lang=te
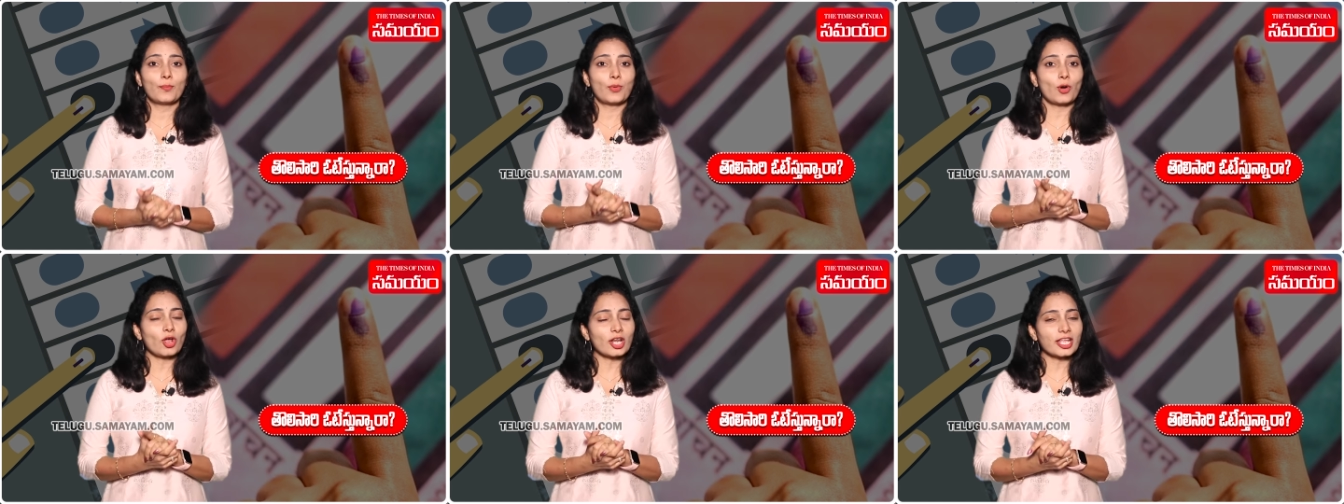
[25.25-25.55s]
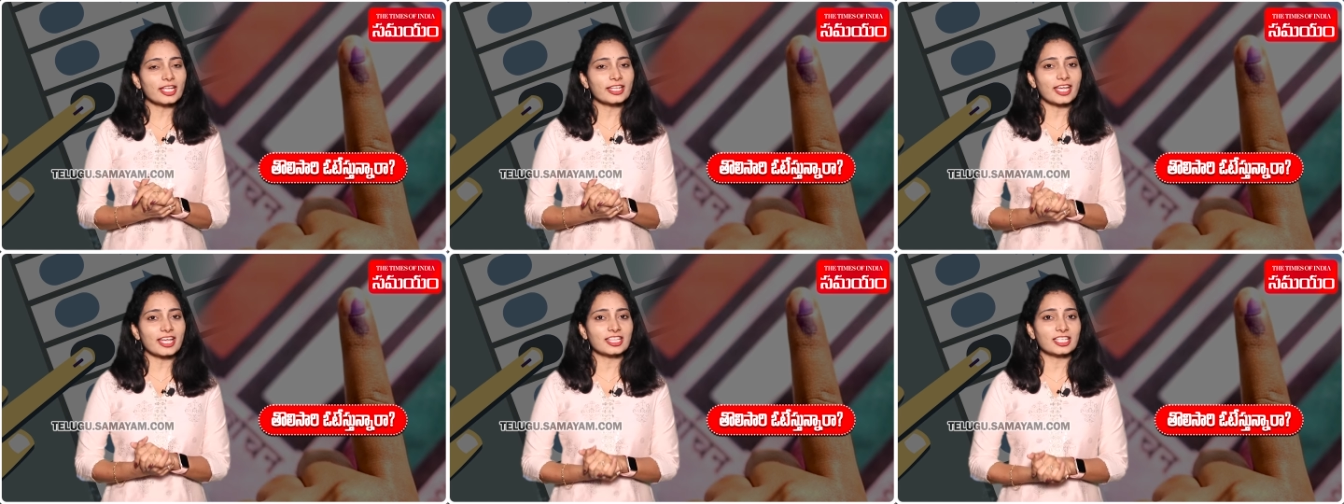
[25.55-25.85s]

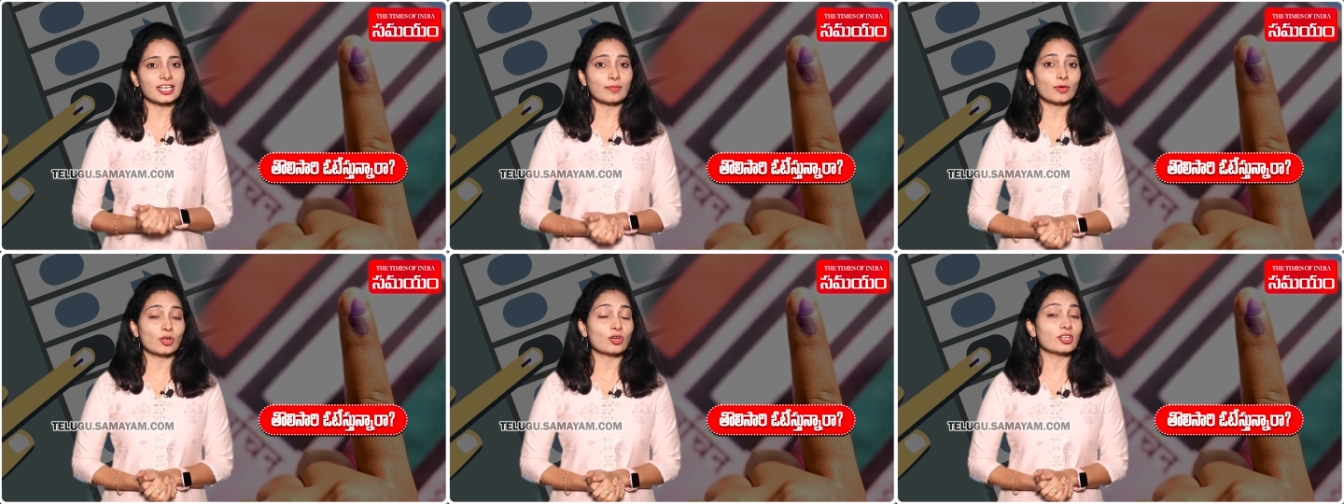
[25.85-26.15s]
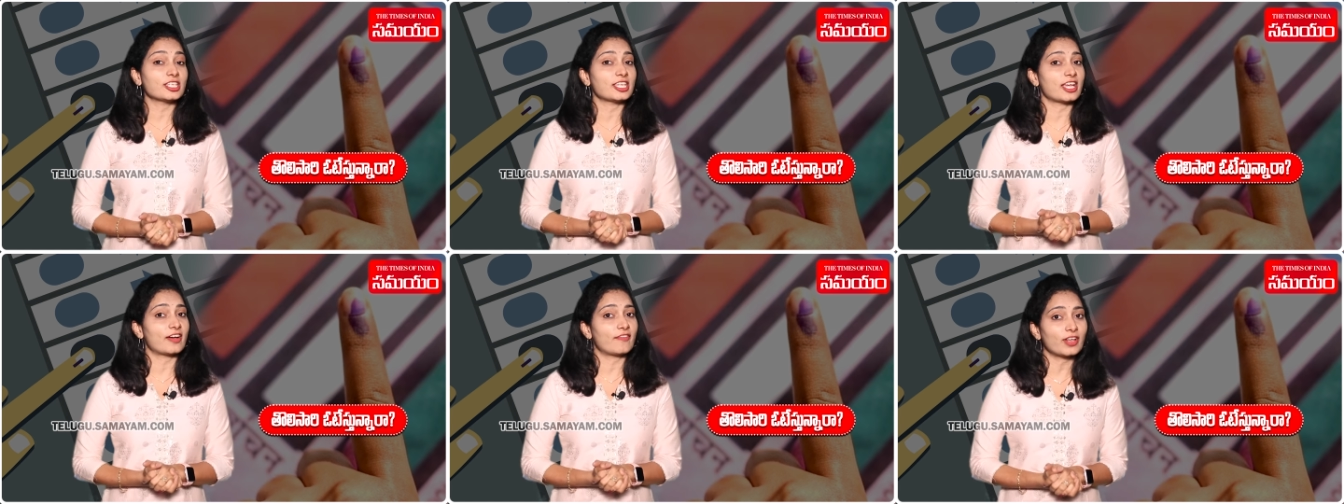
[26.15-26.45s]
పోలింగ్ కేంద్రంలో
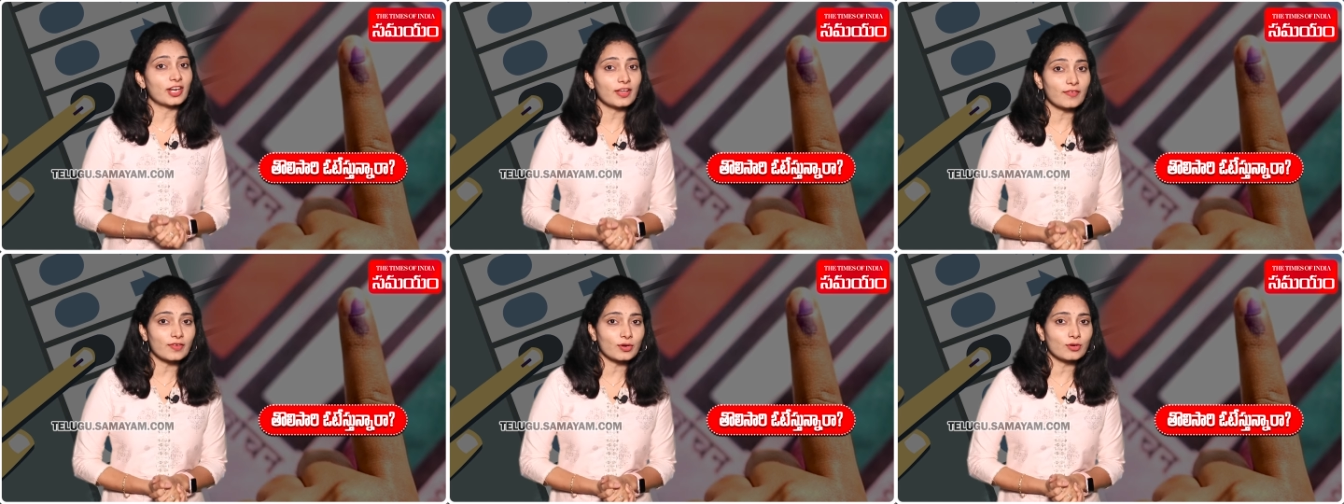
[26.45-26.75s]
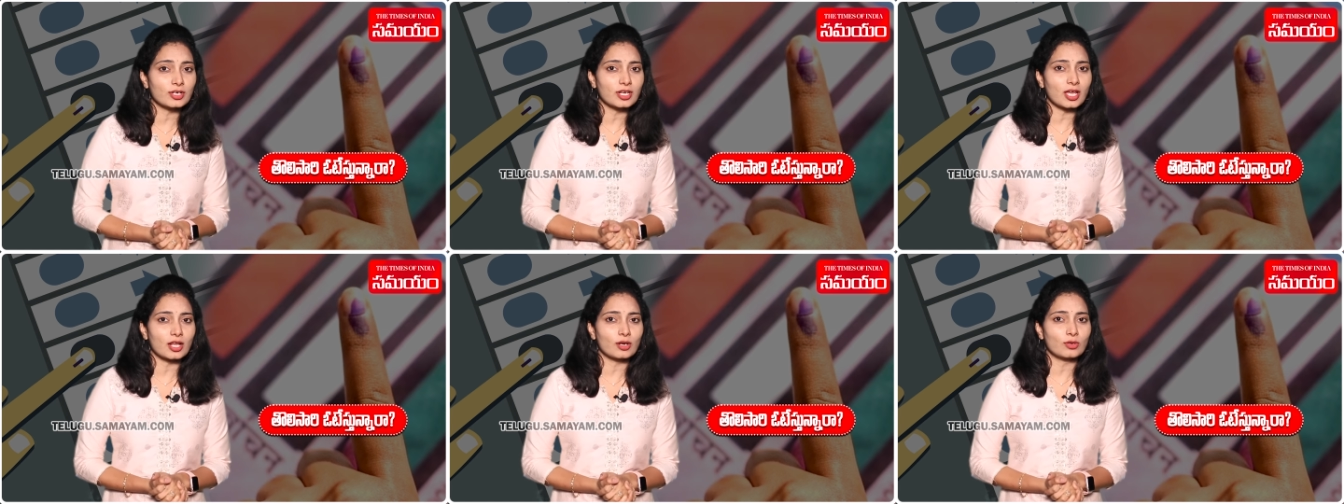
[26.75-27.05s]
ఎవరెవరు
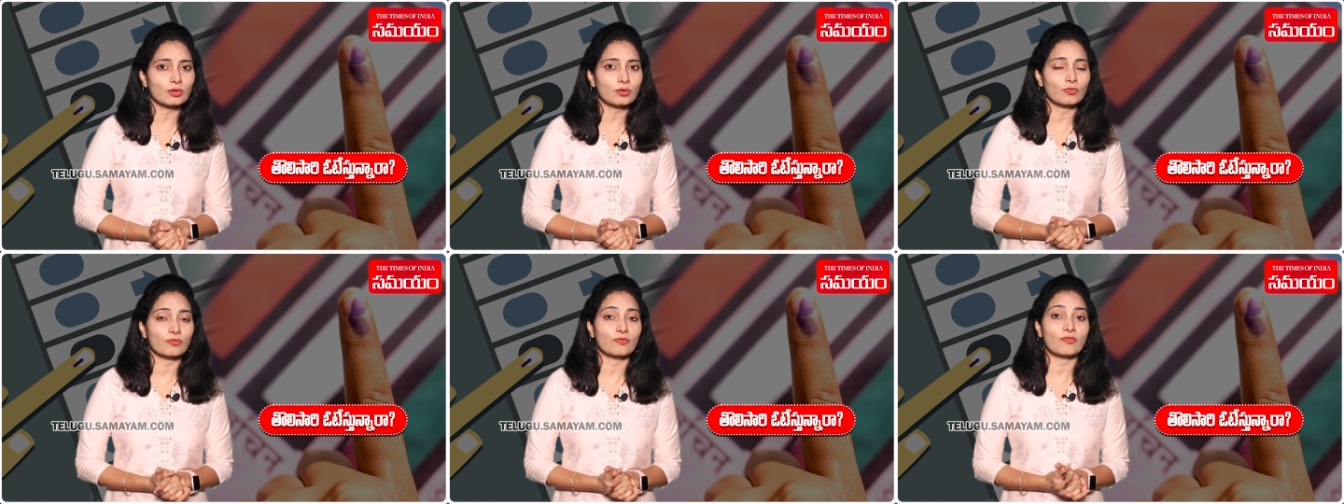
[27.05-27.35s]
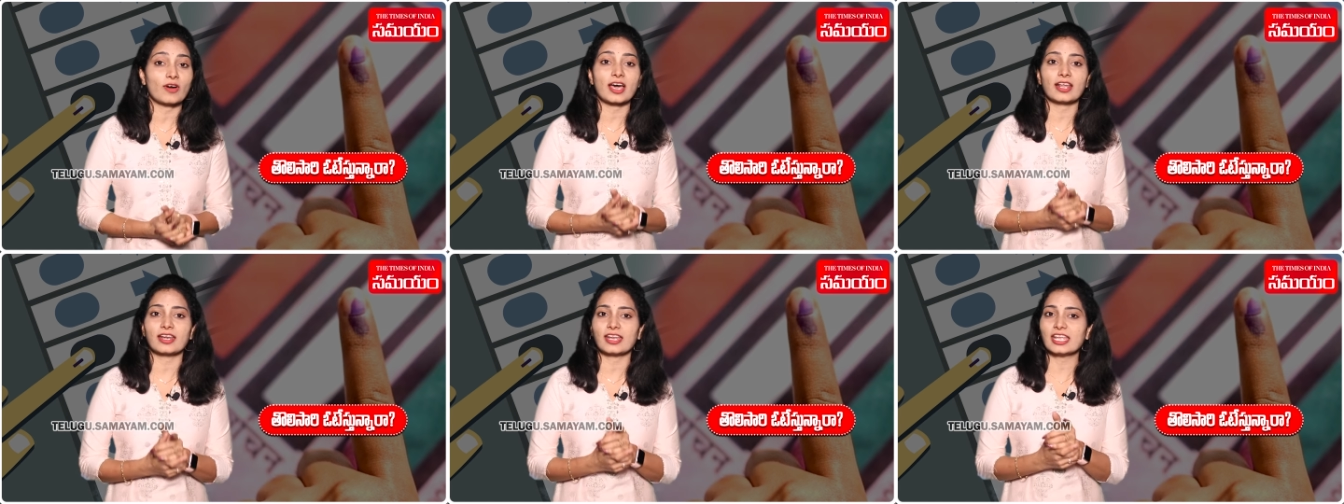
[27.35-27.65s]
ఉంటారు
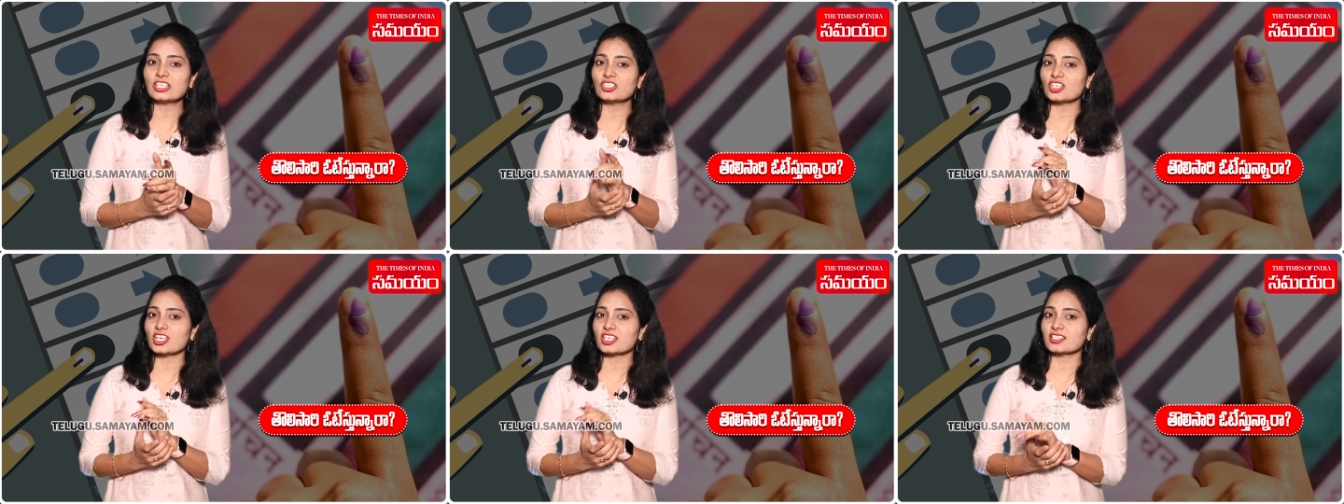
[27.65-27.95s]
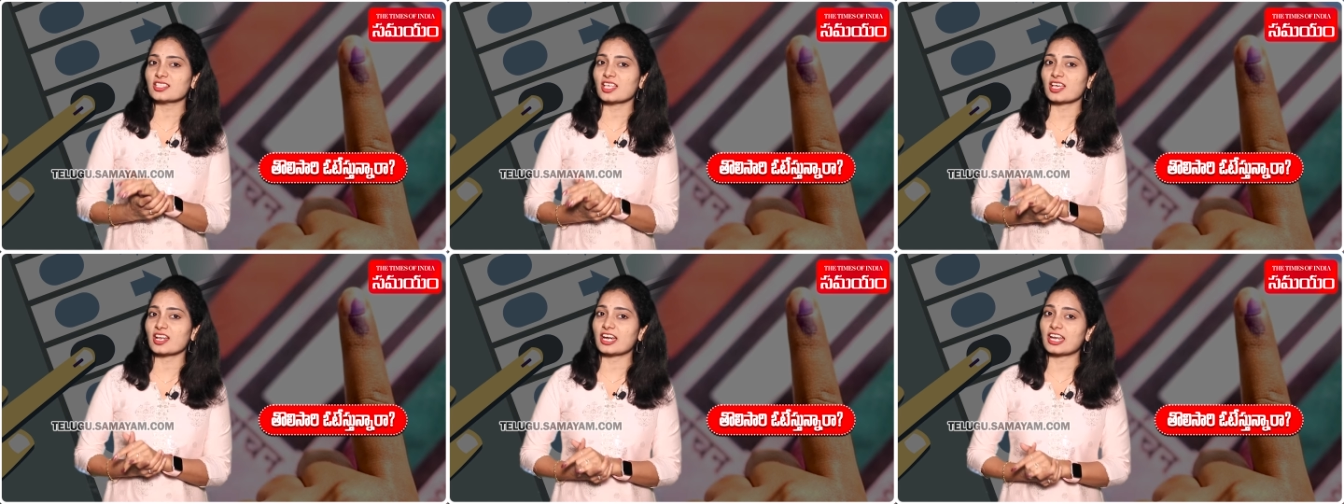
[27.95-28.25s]
వారేం
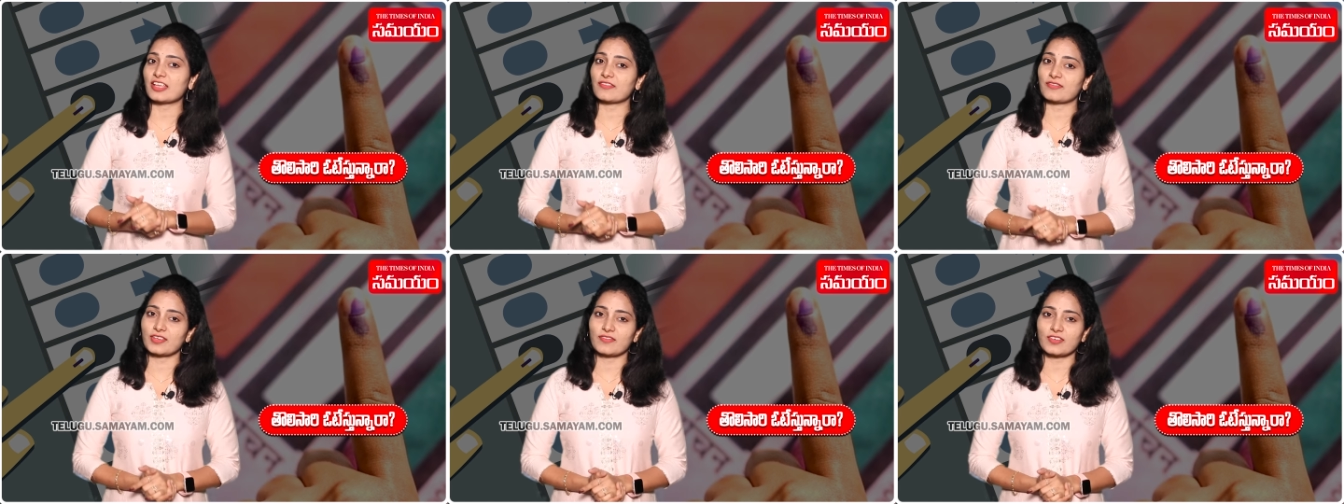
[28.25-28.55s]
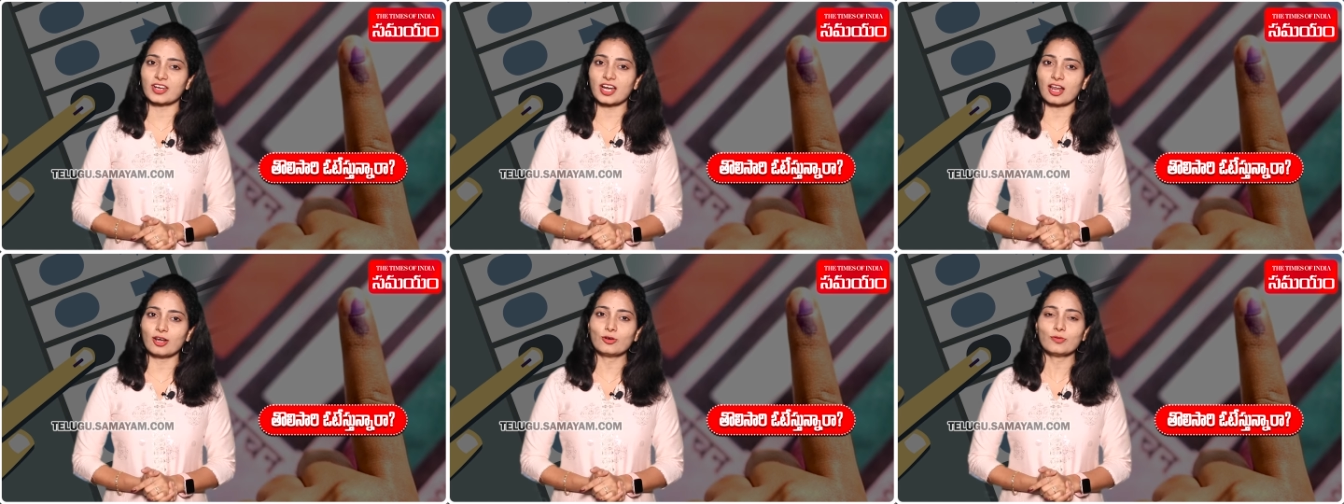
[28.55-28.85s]
చేస్తారనే
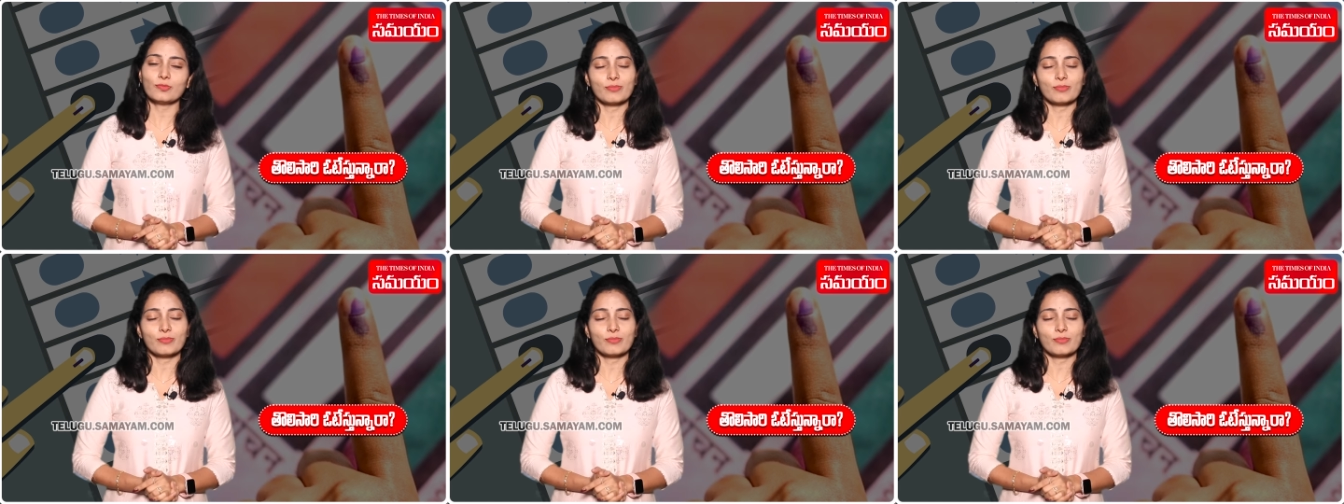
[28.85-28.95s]
వివరాలు